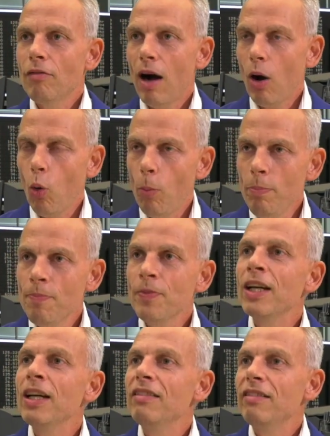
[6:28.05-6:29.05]
Warum?
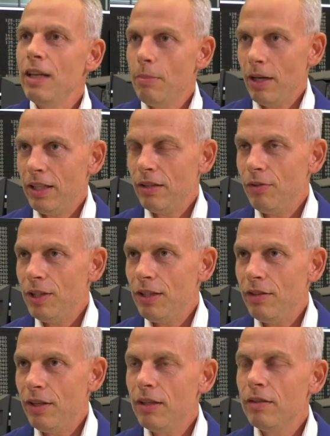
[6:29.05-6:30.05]
Thema
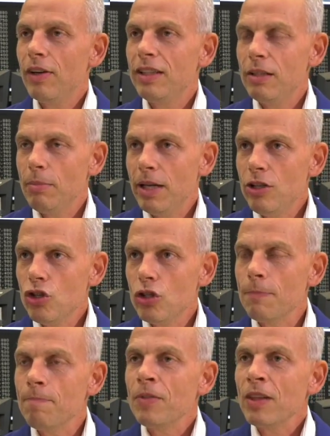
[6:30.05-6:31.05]
Liquidität. Wenn die
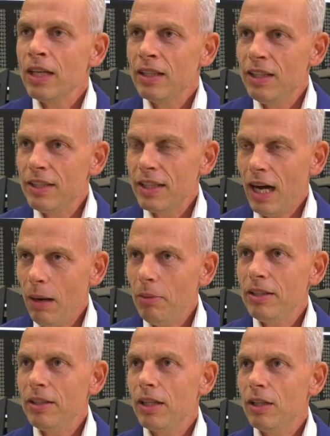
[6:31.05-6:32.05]
Menschen nicht
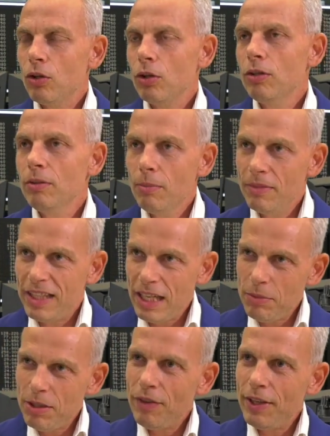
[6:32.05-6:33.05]
arbeiten gehen können,
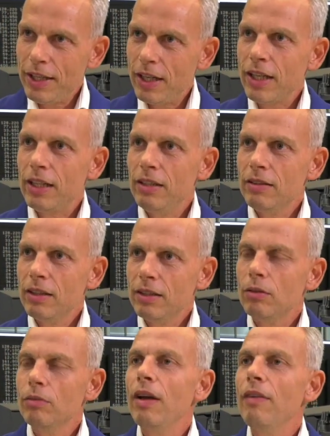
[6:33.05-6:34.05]
nehmen die weniger Geld
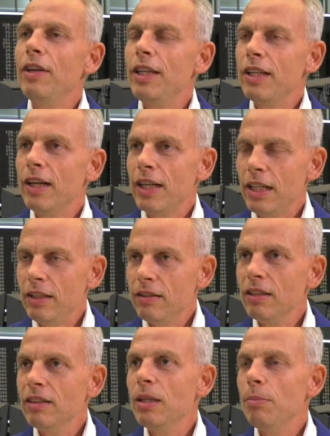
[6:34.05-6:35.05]
ein. Und wer weniger
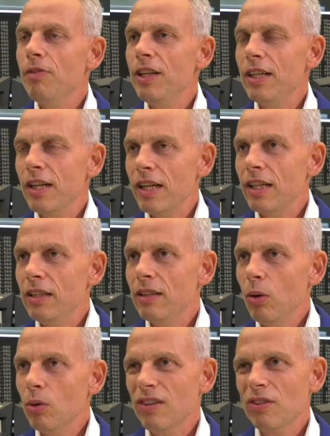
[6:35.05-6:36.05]
Geld hat, gibt weniger
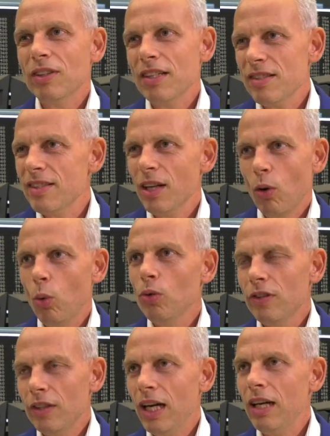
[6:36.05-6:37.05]
Geld aus. Also das ist der
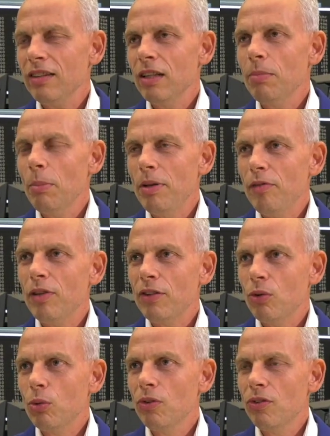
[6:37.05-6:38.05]
große Nachteil beim
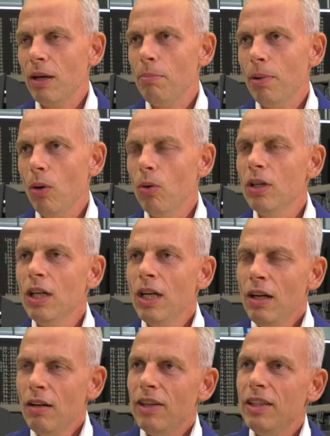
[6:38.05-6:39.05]
Inflationsabbau.
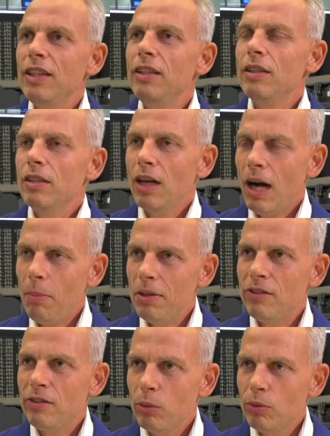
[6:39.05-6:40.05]
Wenn die
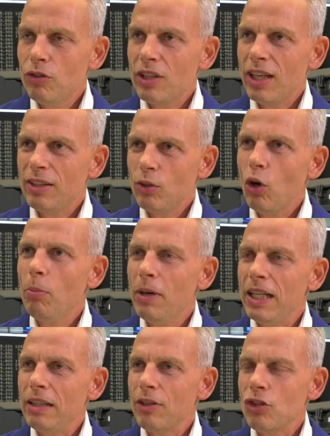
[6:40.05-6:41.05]
Arbeitslosigkeit doch
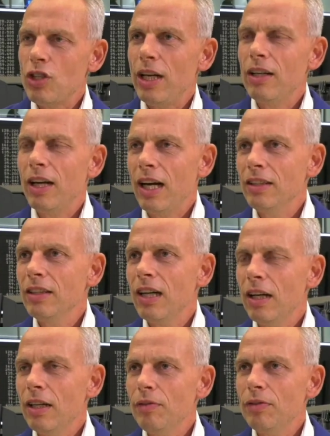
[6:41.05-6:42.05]
mal etwas stärker
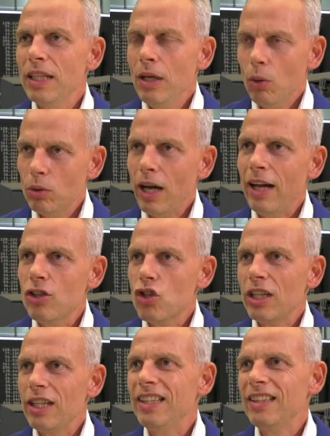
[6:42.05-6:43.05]
angreift oder
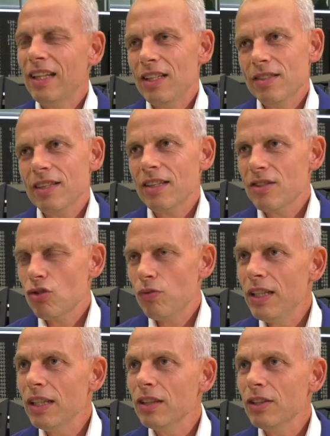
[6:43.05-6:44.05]
ansteigt, dann ist das
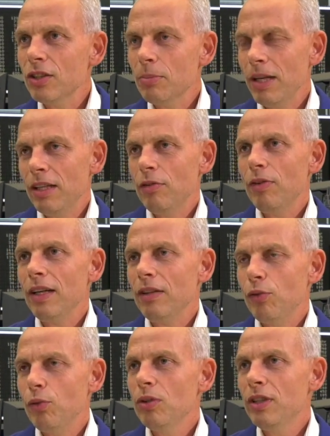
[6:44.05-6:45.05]
schwierig im
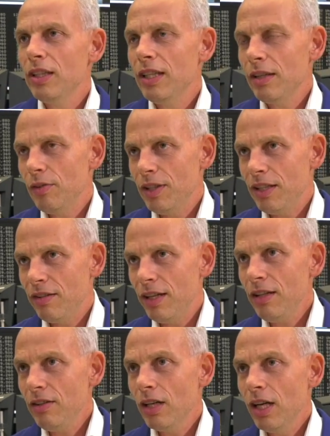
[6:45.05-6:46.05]
Endeffekt für die
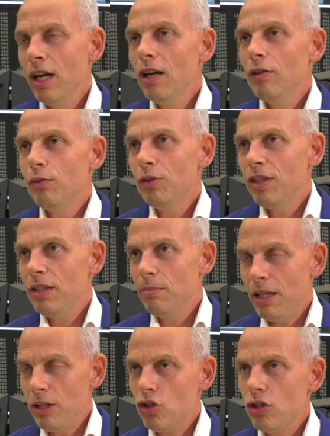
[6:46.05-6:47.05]
Liquidität, für die
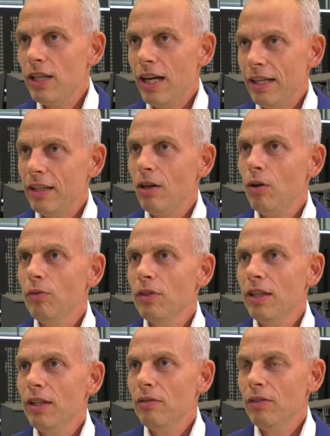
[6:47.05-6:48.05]
Menschen, die
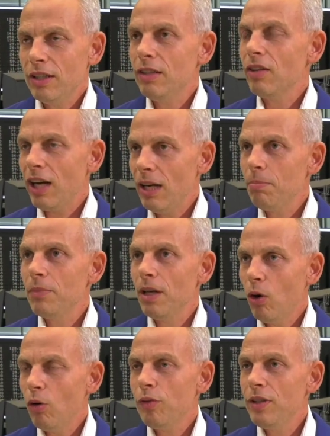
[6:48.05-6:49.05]
einkaufen gehen, weil die treiben
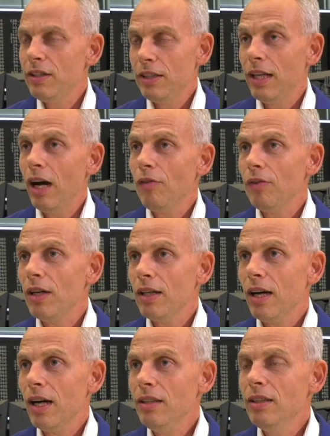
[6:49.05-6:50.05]
ja auch viel die
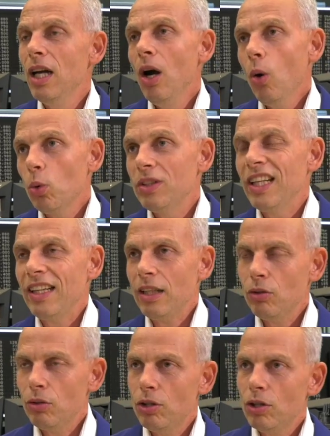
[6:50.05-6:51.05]
Nachfrage an und dann
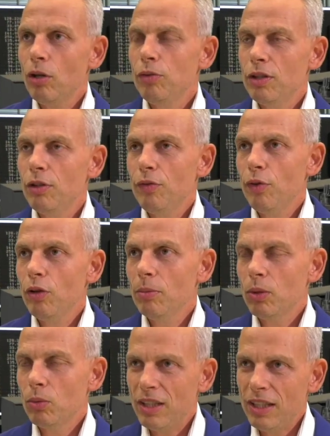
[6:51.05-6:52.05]
natürlich auch für die
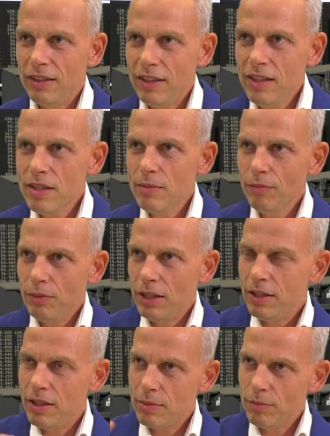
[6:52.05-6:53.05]
Firmen. Und in diesem,
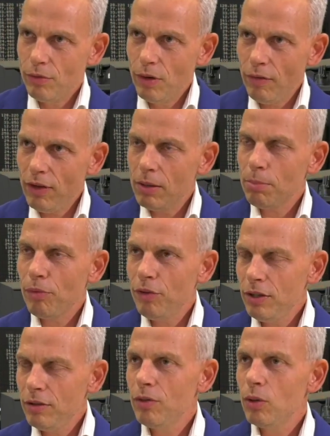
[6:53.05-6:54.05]
in diesem Wirrwarr
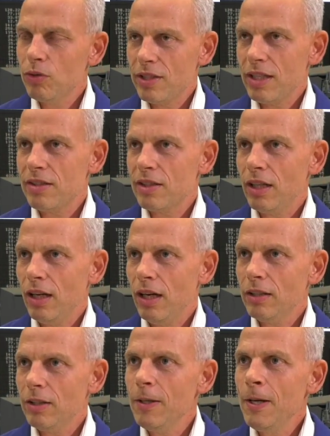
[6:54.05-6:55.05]
befinden wir uns jetzt
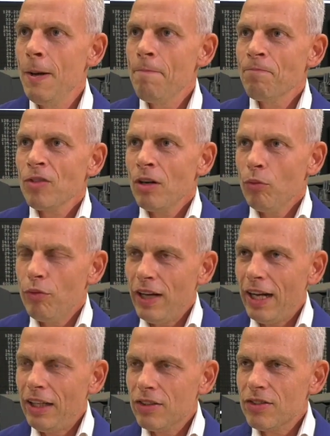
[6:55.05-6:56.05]
gerade wo
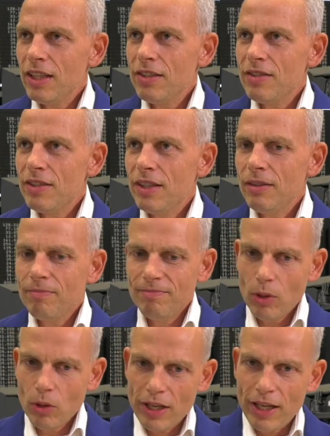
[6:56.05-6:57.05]
wir einerseits sehen,
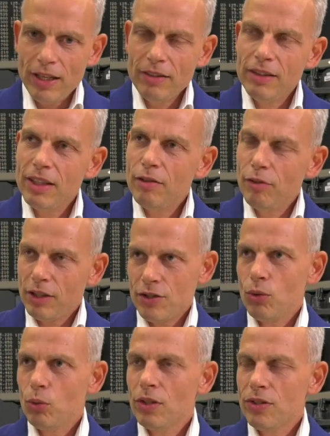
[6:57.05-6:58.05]
okay, die
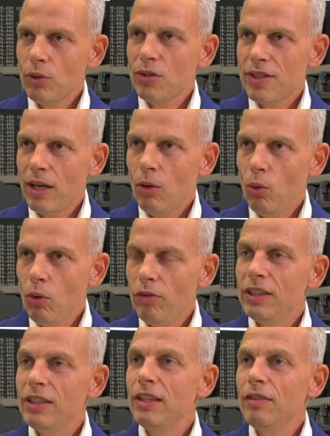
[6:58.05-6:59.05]
Inflation ist noch sehr hoch,
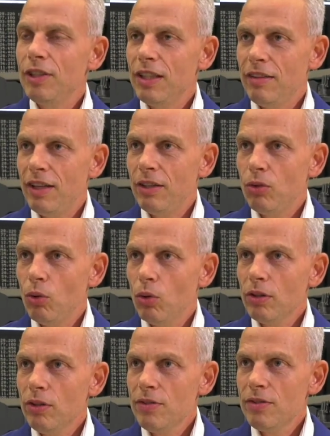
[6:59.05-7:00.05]
weil die Liquidität
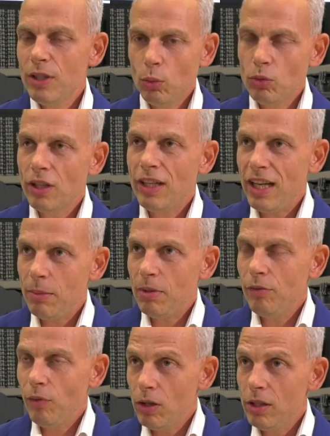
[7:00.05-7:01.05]
hoch ist. Die
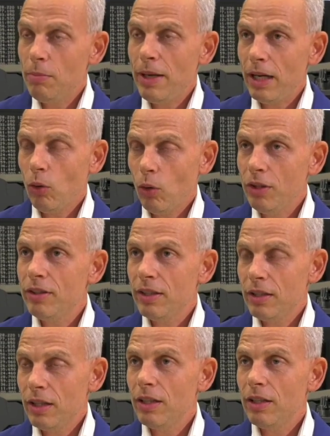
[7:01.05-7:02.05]
Unternehmen wollen Leute
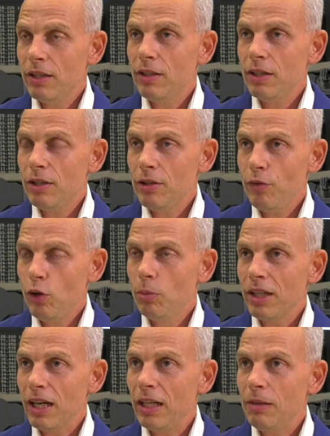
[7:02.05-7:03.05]
in, in, in die
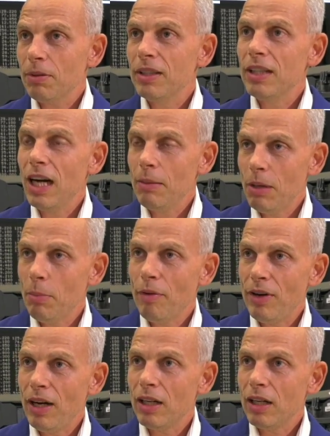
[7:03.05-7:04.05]
Firmen reinbringen, haben
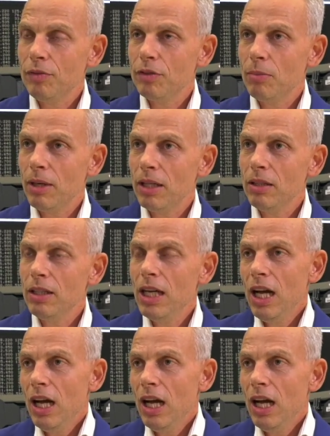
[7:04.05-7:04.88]
aber Fachkräftemangel.